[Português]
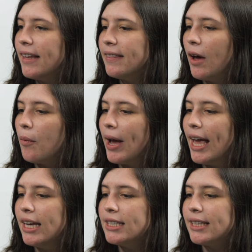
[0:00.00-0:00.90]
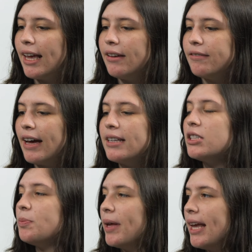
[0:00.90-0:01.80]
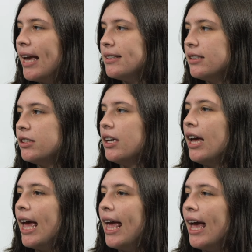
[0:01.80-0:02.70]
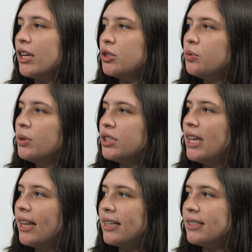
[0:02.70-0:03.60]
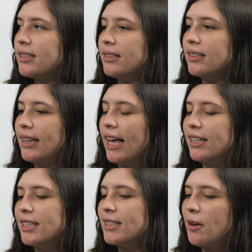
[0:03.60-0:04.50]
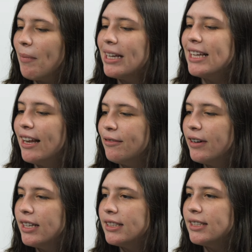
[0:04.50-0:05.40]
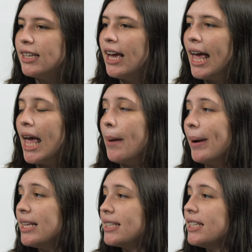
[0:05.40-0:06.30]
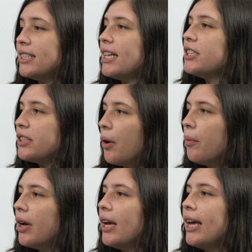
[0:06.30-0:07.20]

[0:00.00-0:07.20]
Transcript: Então, eles têm várias experiências. É, as duas delas delas que são mais relevantes é a prática de gestão.